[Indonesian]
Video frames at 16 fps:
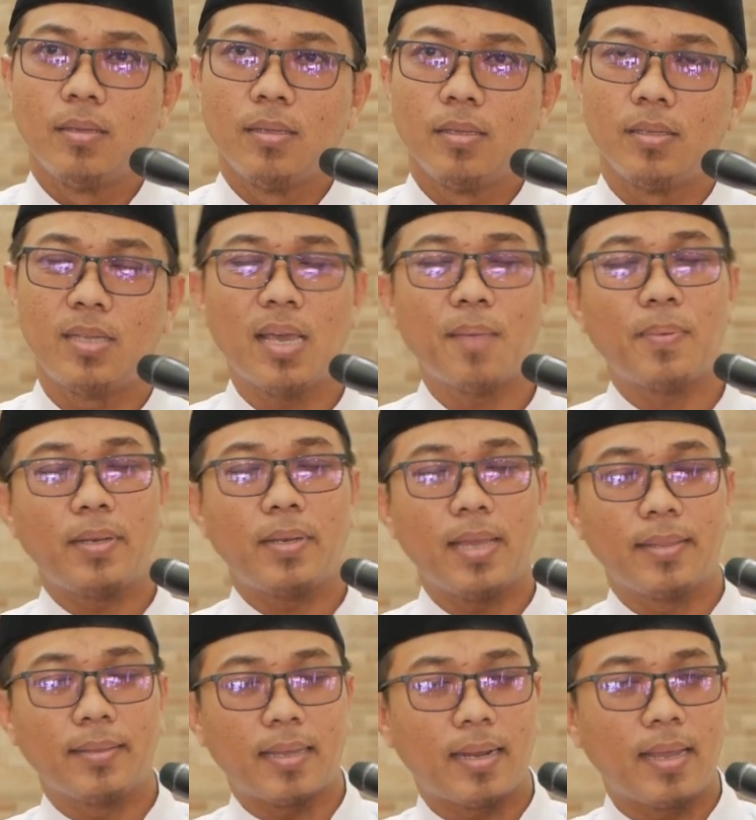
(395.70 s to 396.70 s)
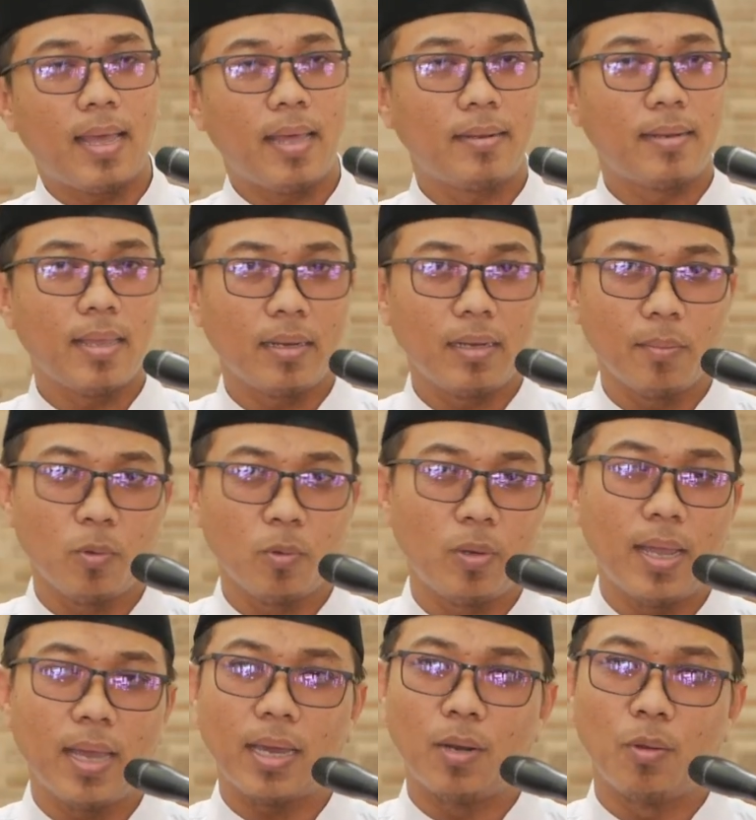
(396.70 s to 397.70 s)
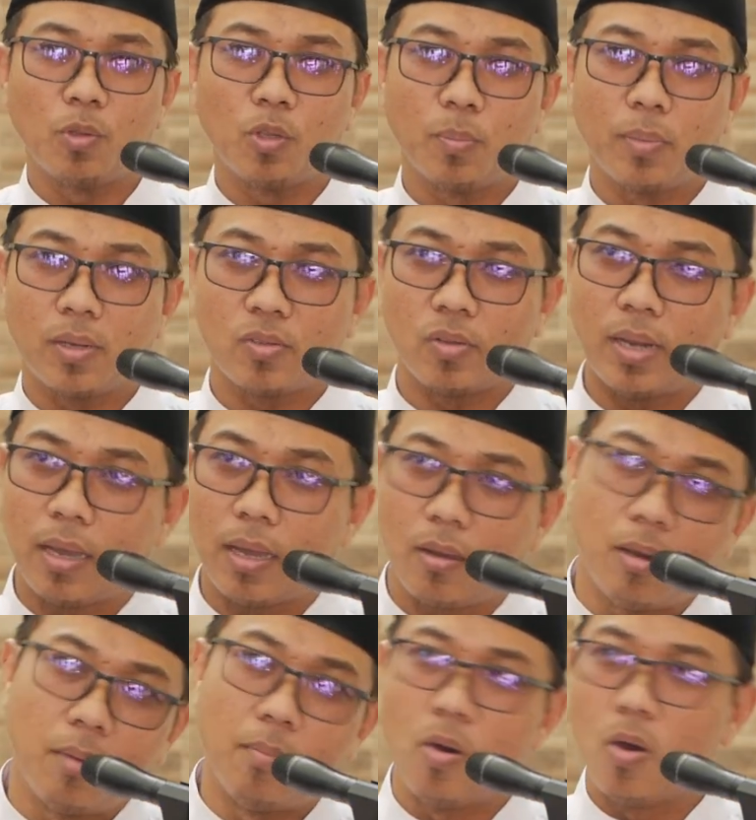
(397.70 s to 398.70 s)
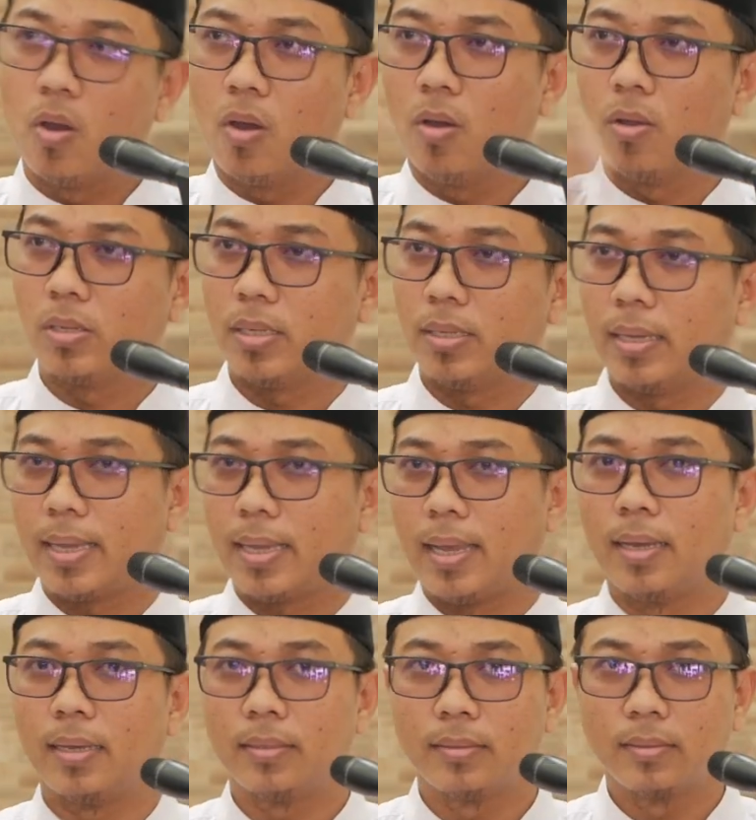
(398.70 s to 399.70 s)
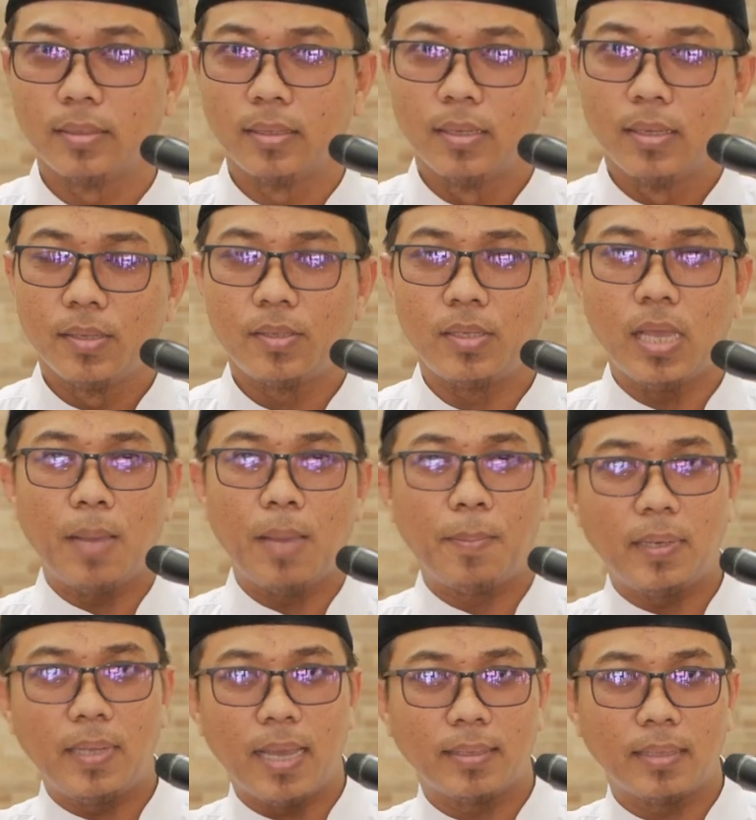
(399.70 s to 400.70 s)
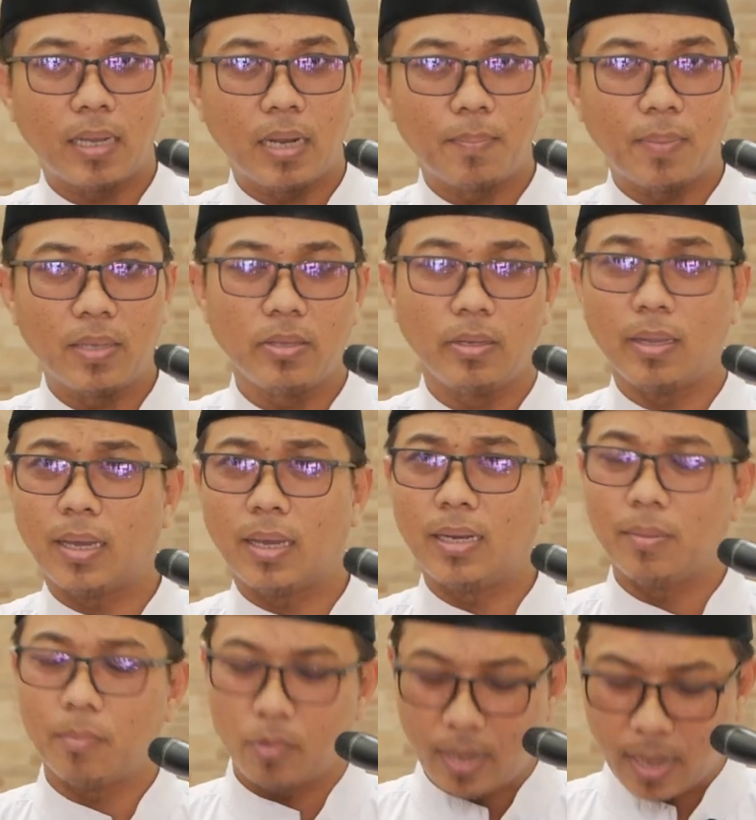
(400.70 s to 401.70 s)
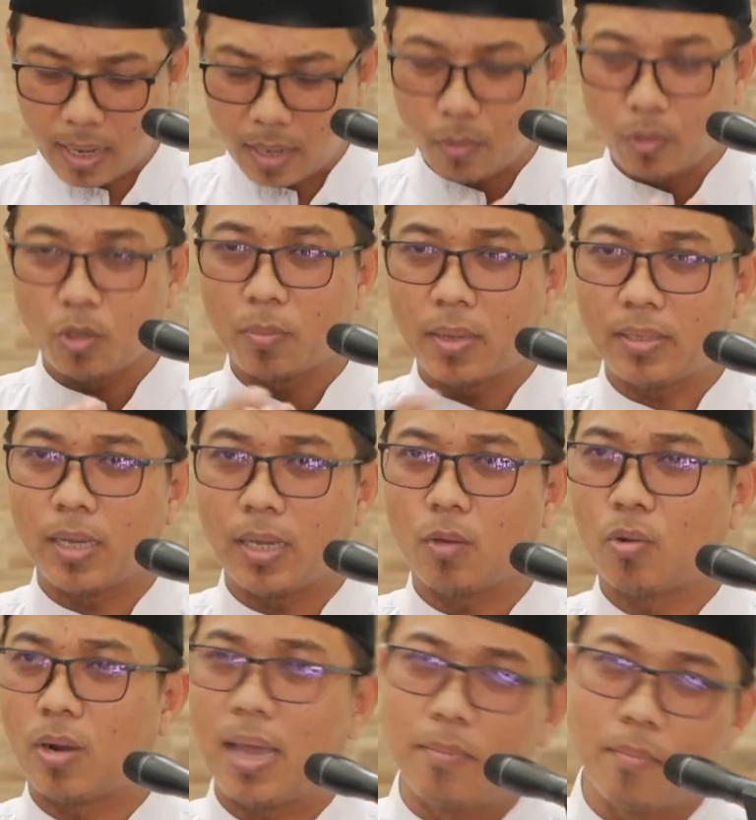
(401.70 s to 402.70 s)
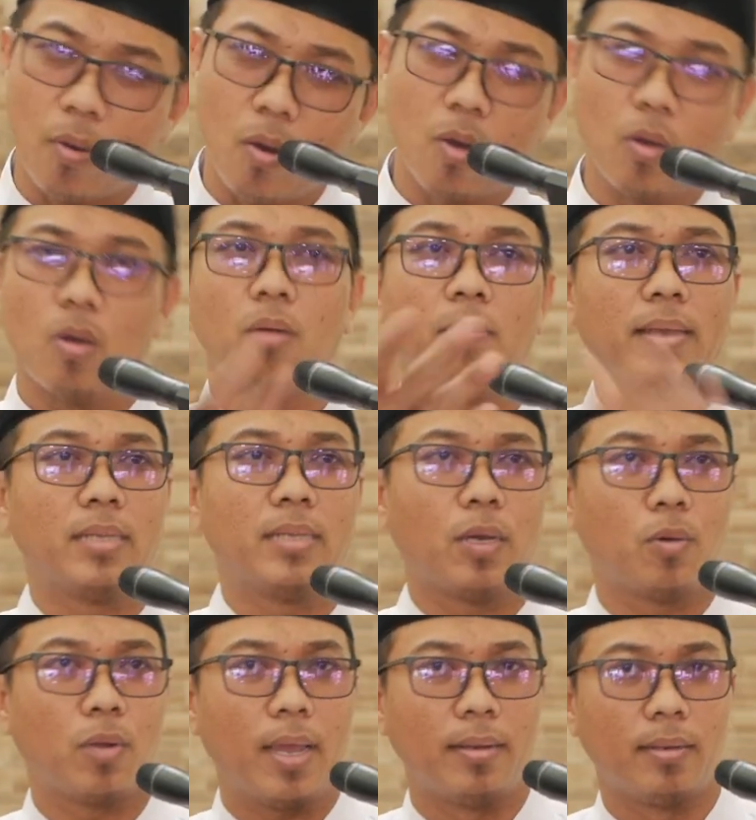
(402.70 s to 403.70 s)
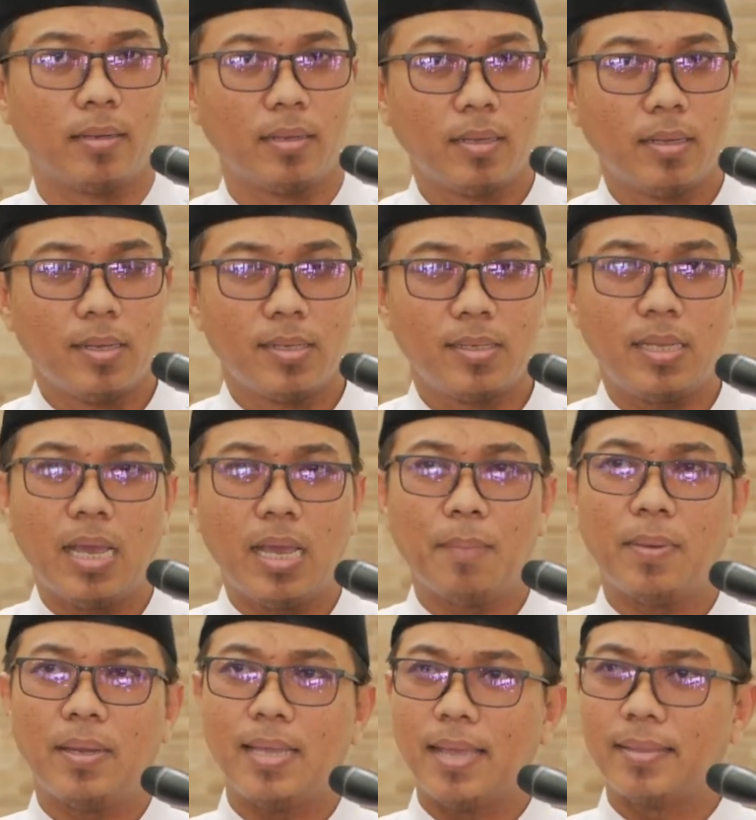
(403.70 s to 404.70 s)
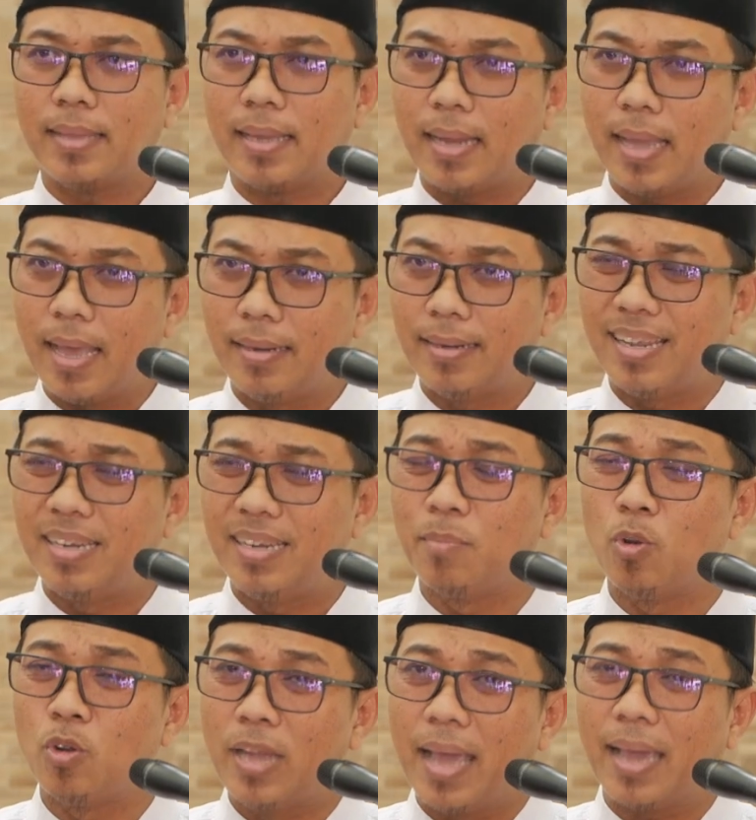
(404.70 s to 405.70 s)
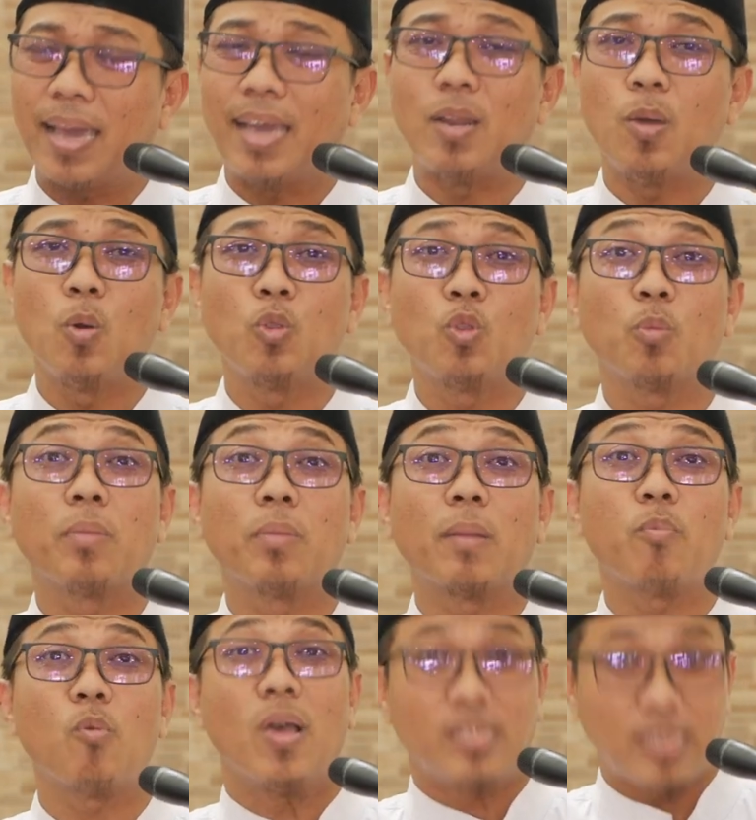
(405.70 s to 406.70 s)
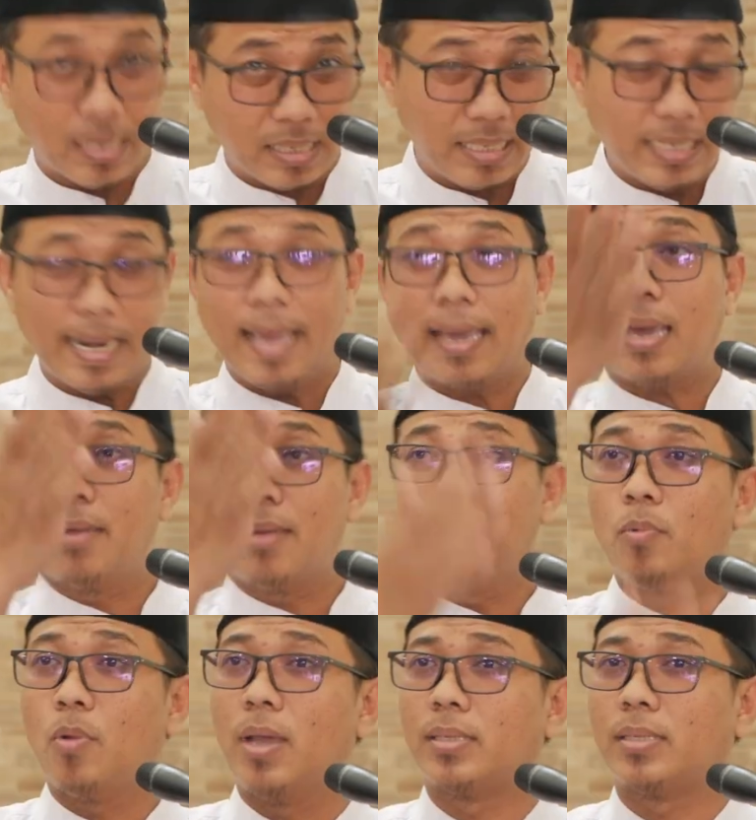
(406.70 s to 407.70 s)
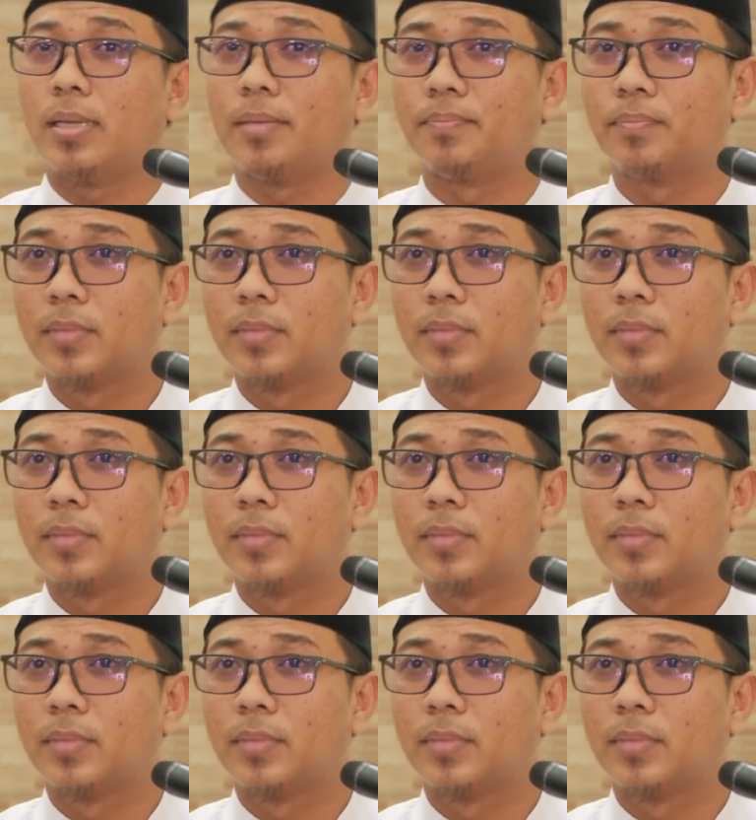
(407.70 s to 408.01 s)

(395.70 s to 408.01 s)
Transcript: siapa di antara anda yang dimudahkan untuk bersodakoh monggo sedekah siapa di antara panjenengan dimudahkan untuk baca Quran monggo baca Quran siapa di antara anda dimudahkan untuk berpuasa silakan puasa